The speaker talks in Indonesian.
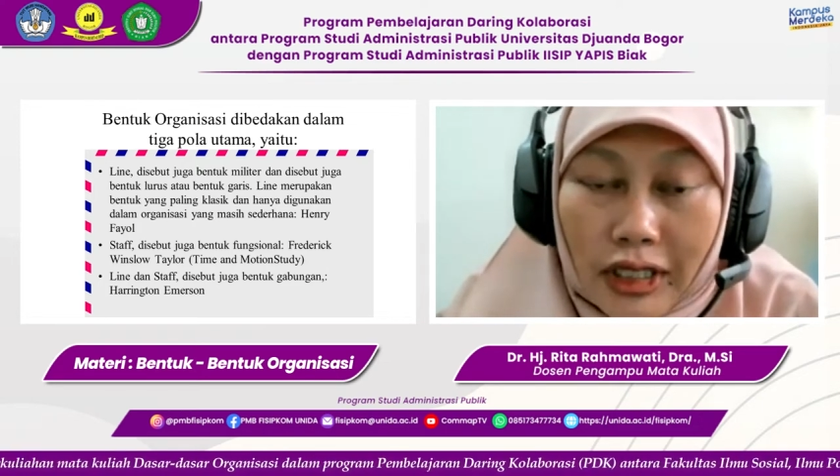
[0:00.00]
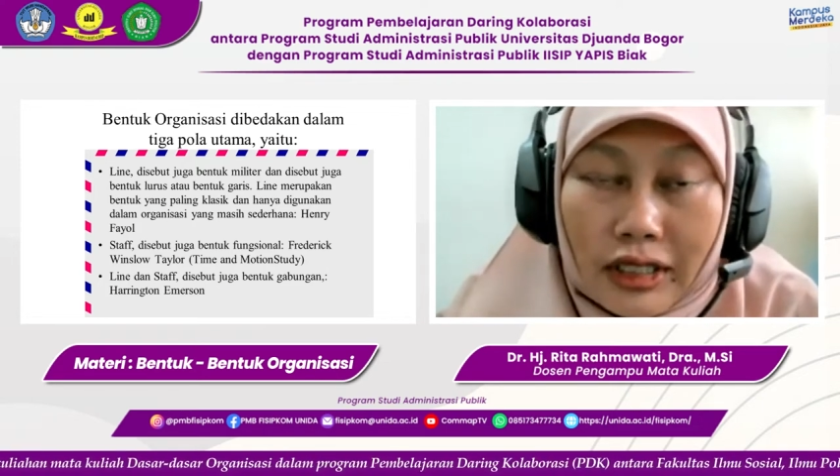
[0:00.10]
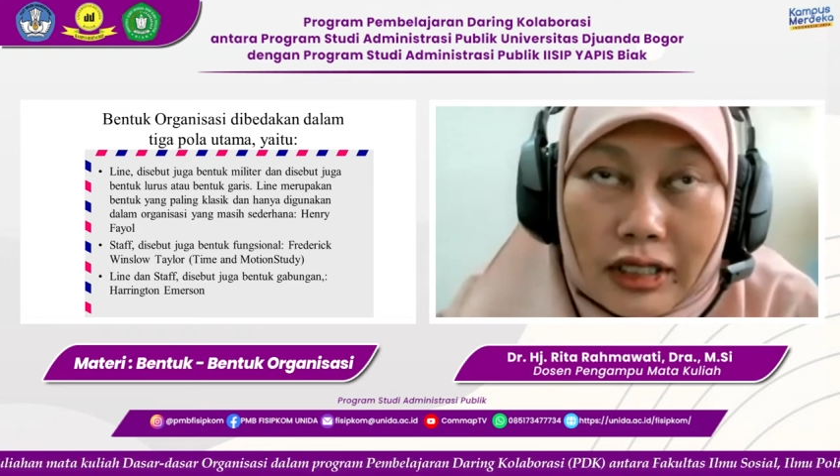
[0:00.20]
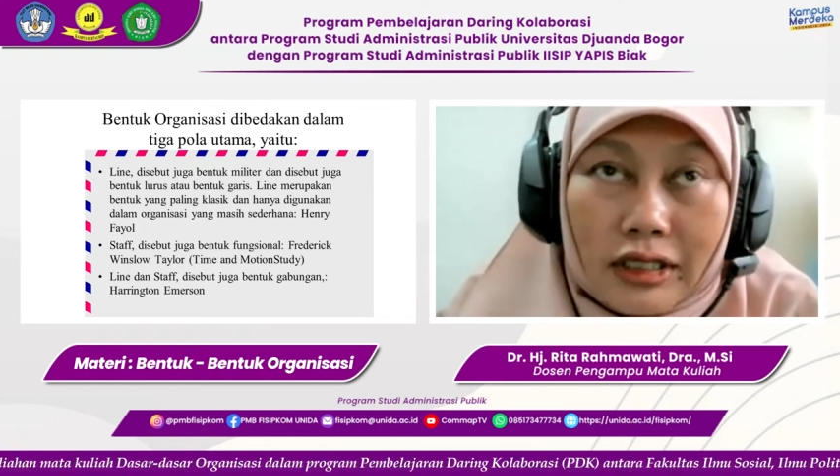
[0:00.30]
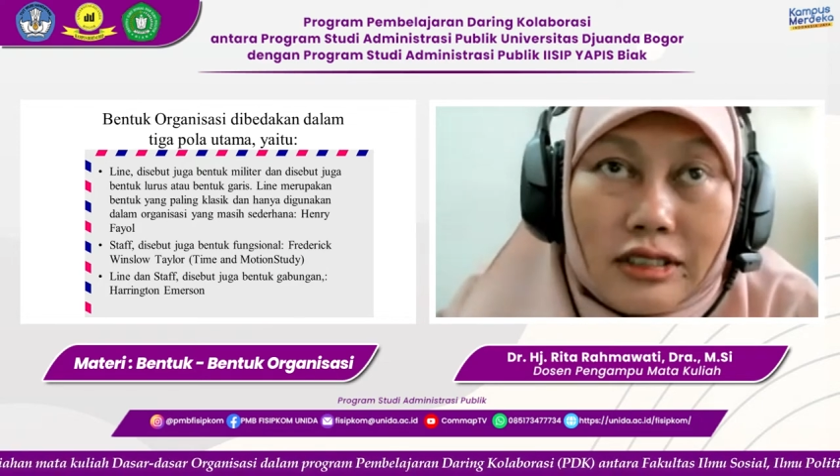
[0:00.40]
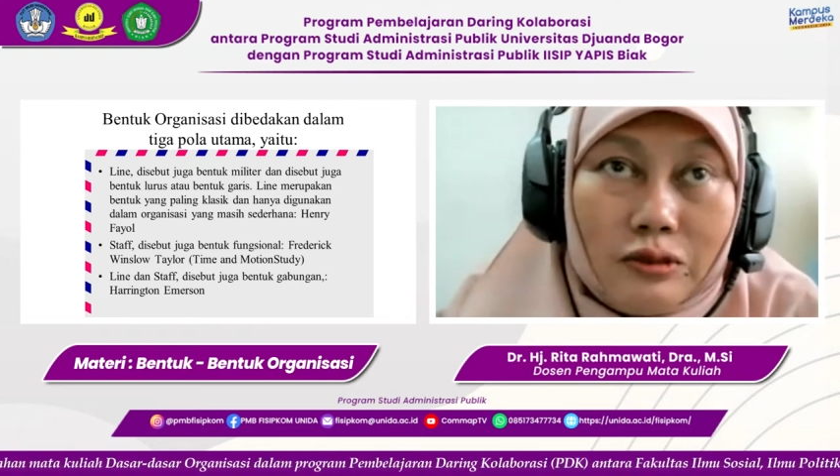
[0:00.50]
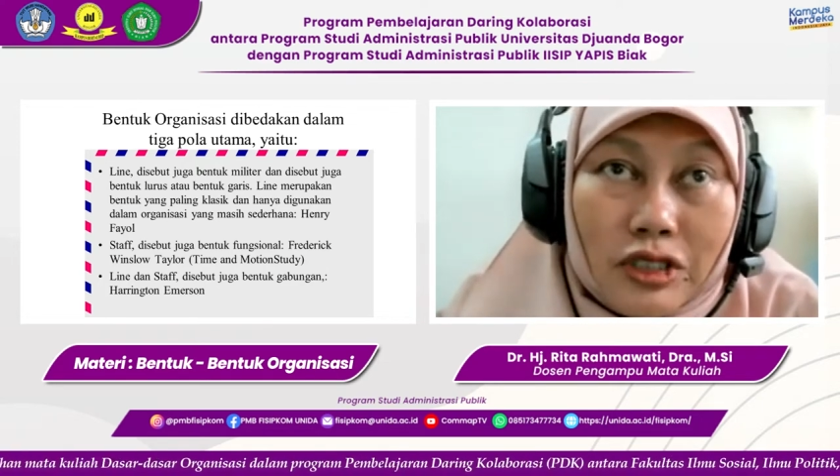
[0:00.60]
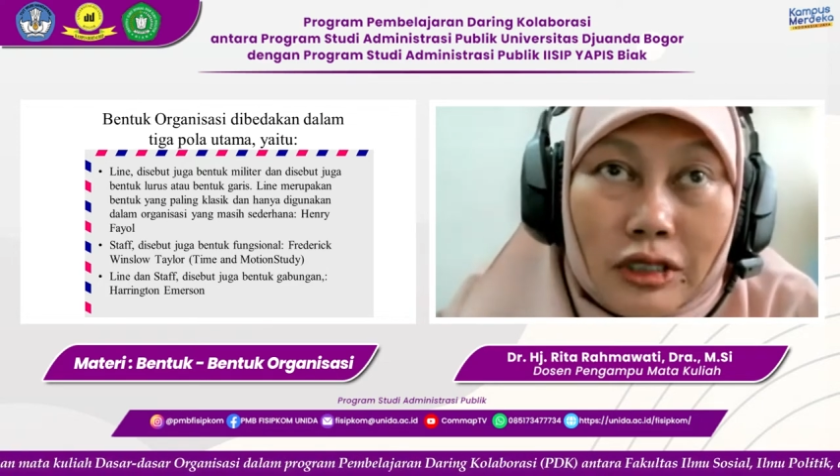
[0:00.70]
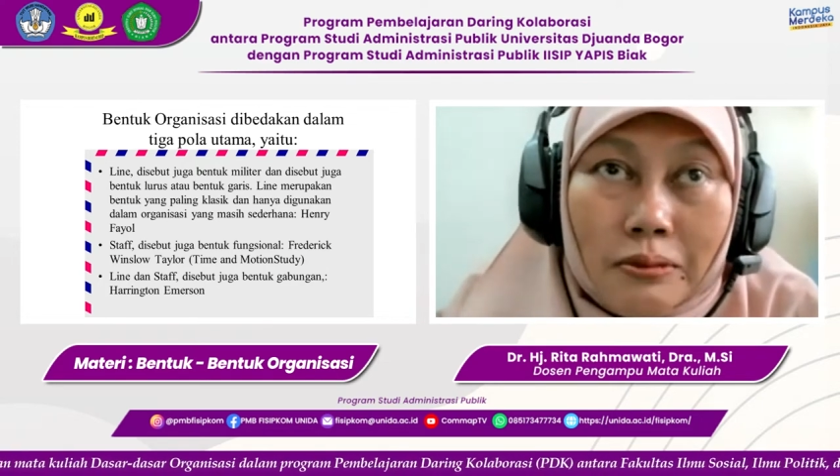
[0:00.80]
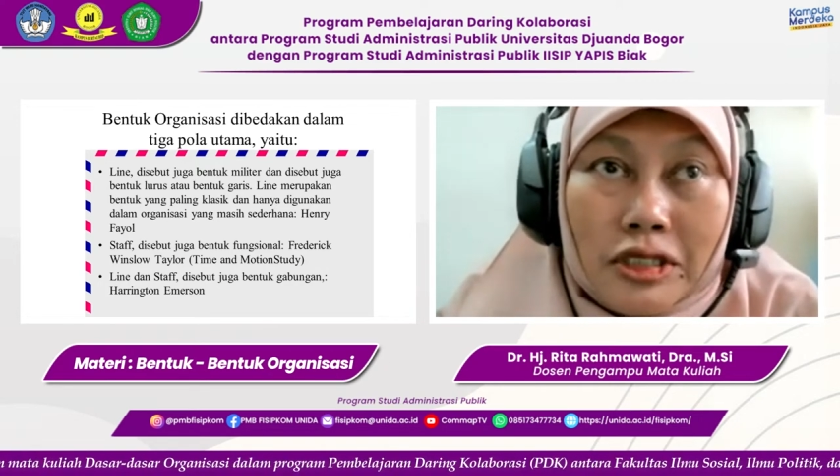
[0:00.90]
ada yang
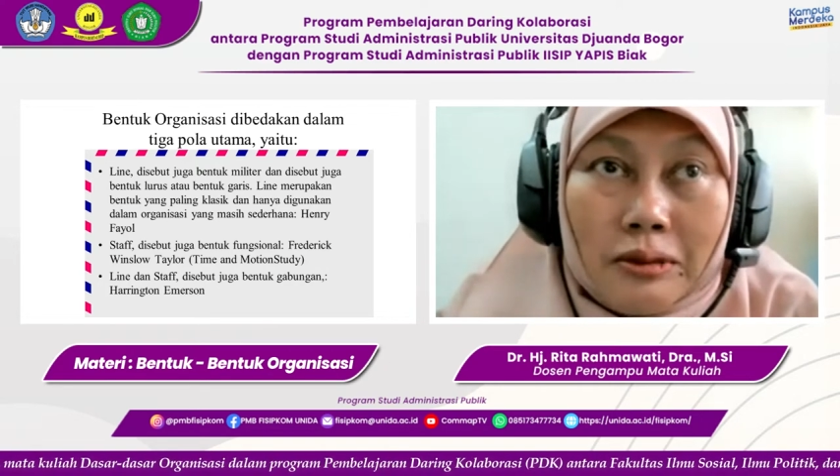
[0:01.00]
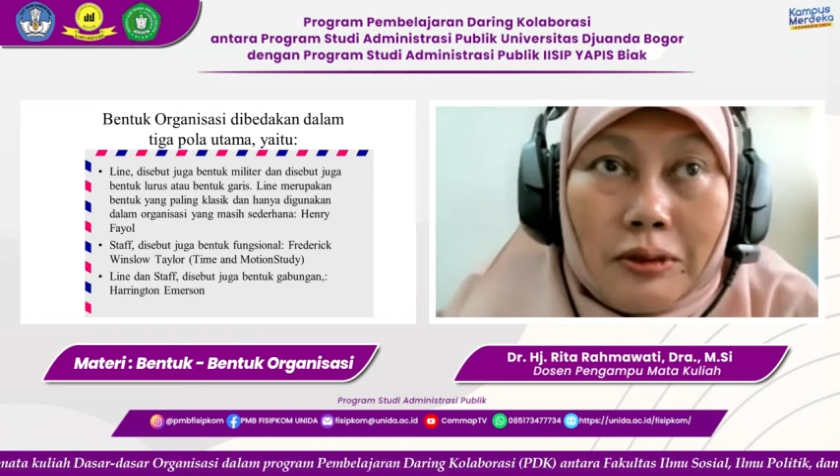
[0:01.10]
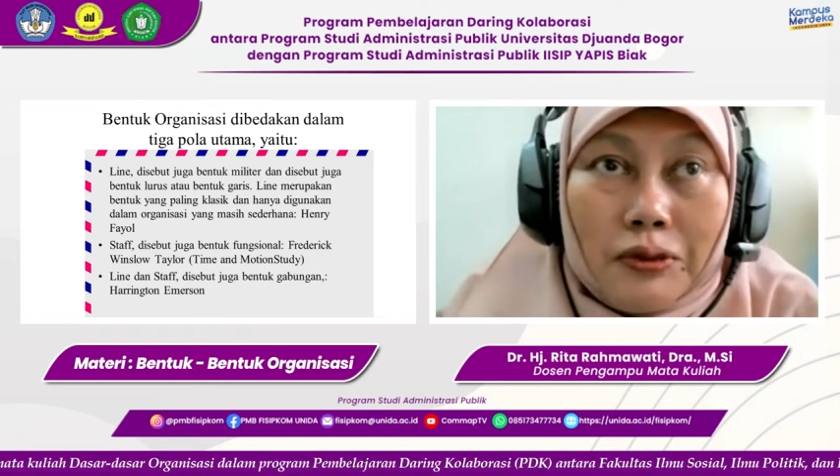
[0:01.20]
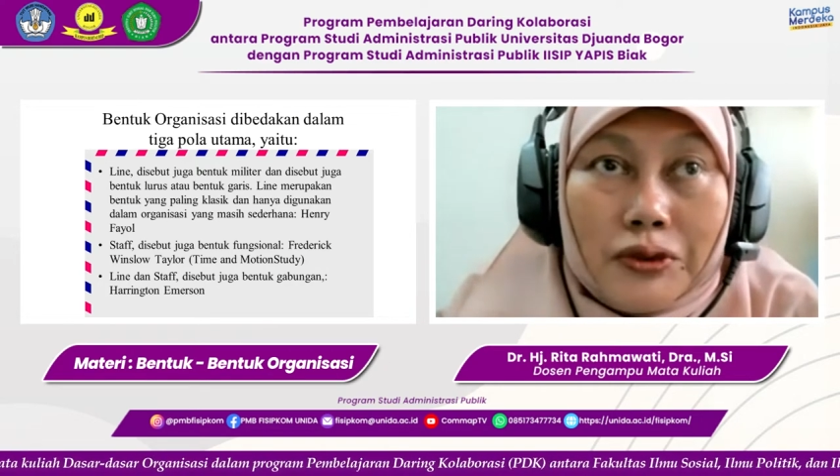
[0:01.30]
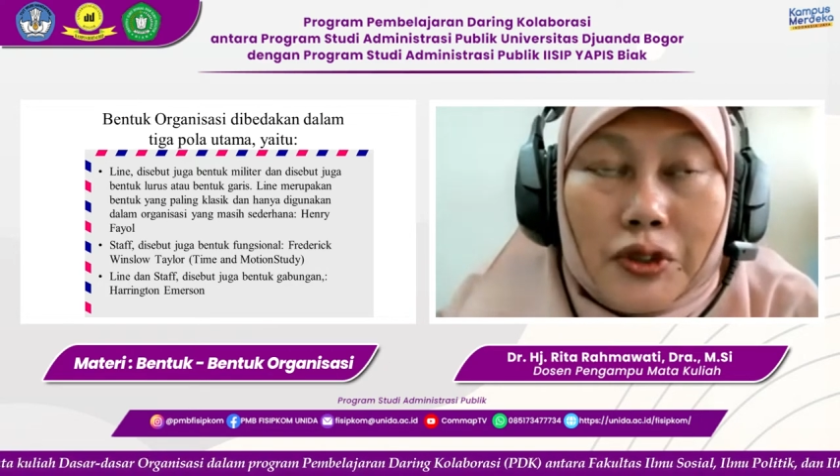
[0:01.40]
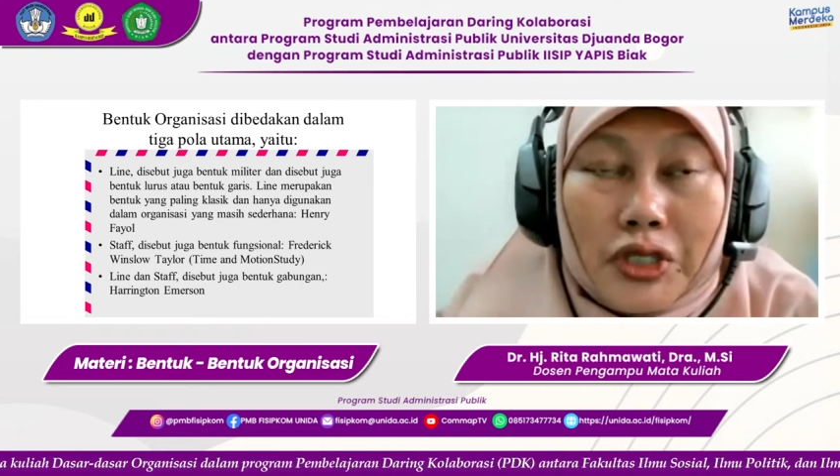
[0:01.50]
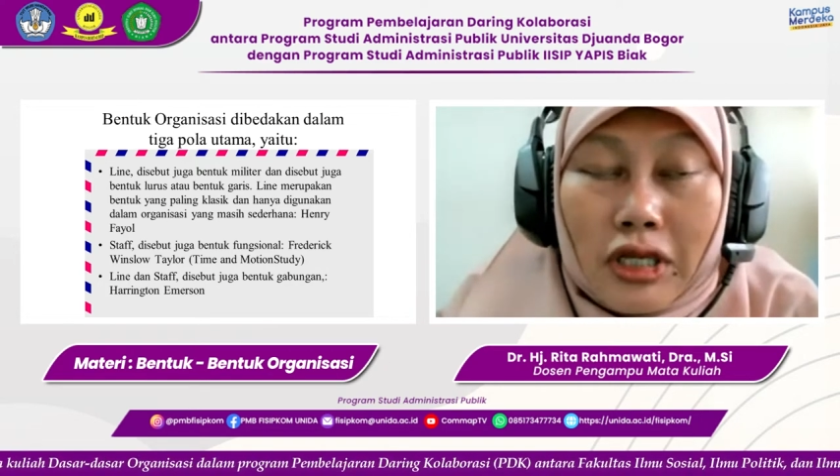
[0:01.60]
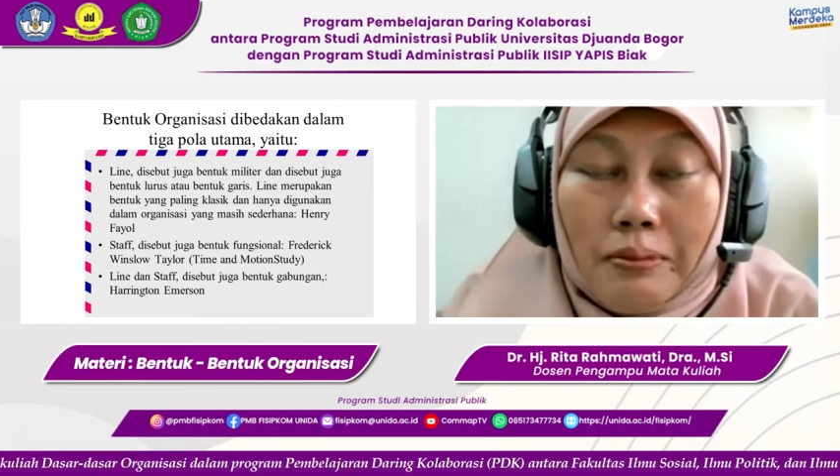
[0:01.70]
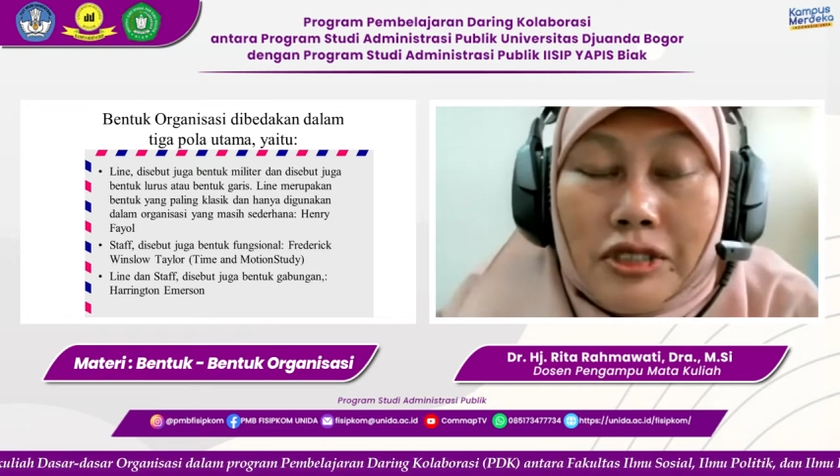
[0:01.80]
disebut dengan pejabat fungsional.